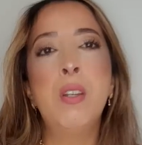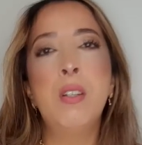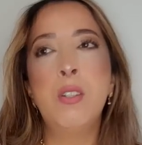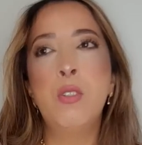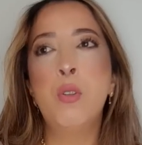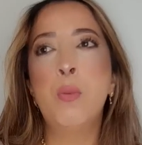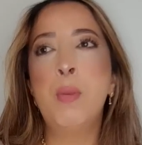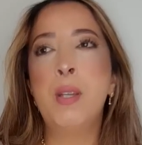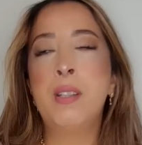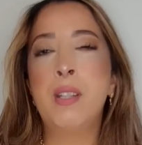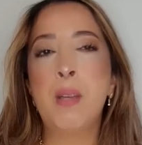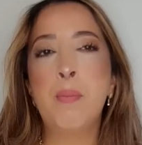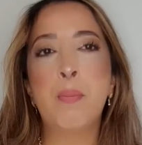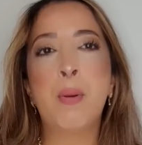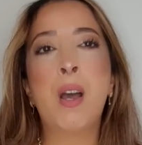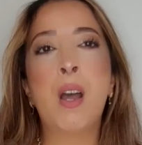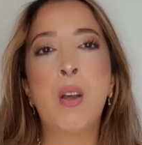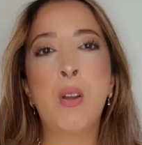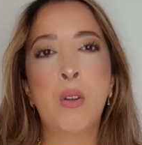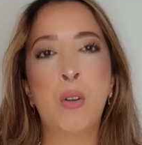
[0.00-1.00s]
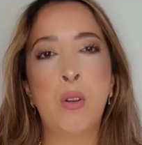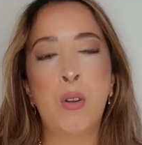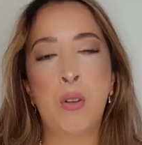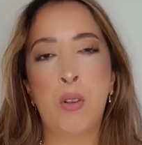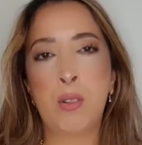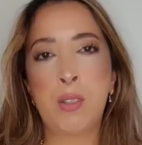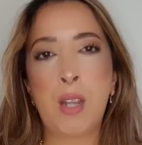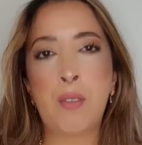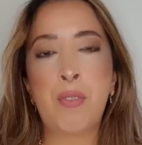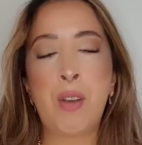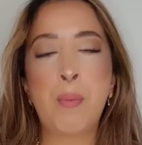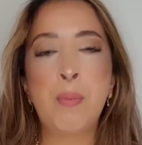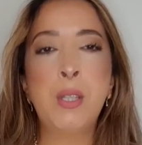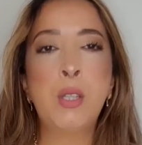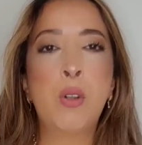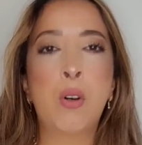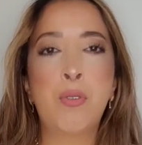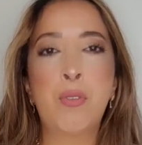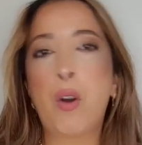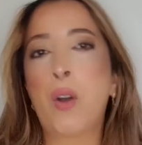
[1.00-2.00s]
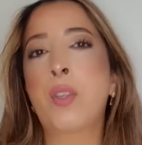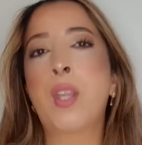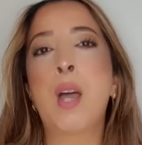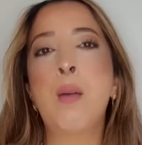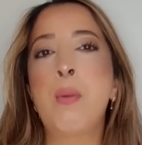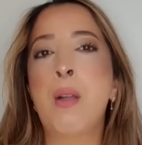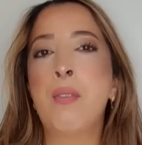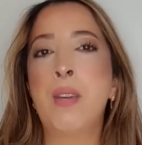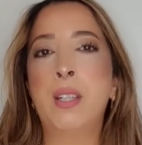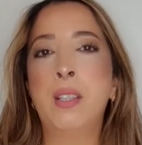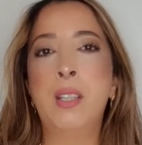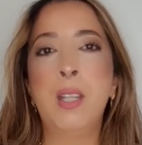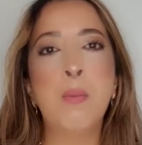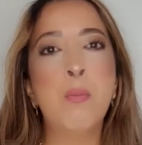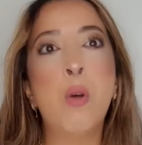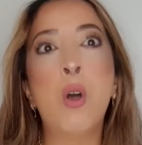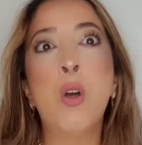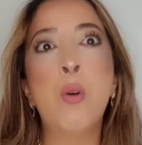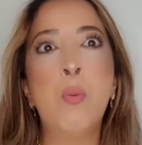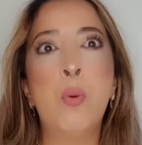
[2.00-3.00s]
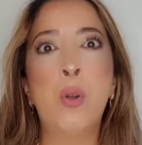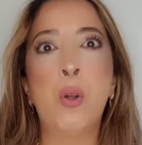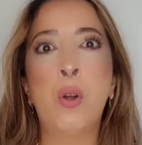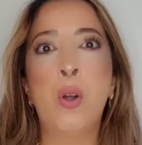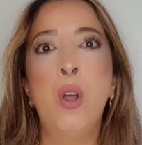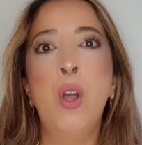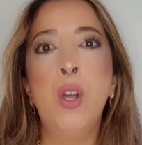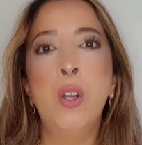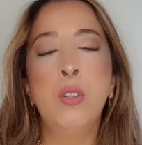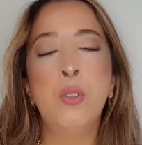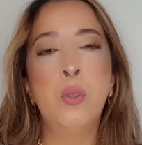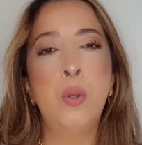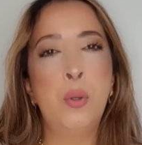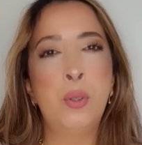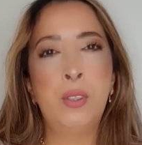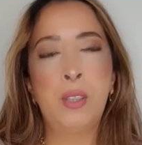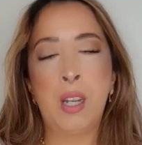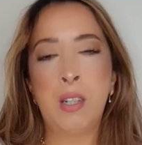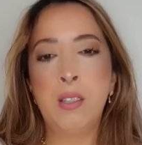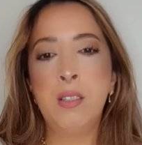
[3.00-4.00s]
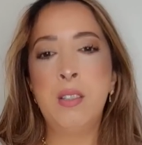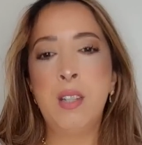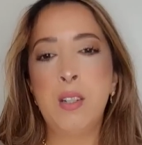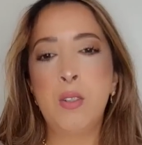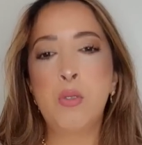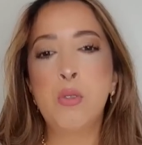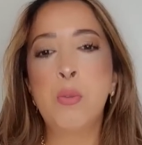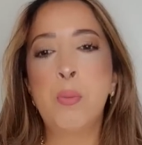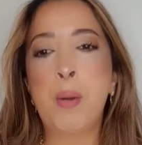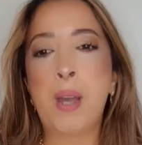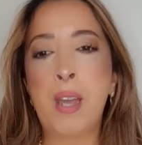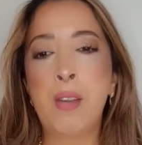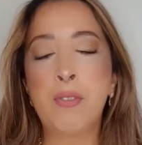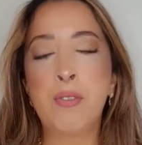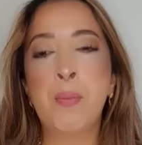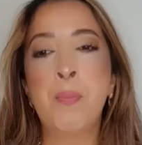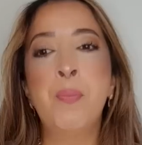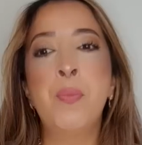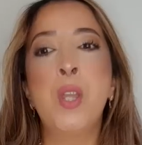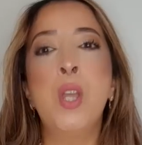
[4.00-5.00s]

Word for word: il ne mettait pas euh, sa famille confortable avec des meubles de haute qualité et tout, bref.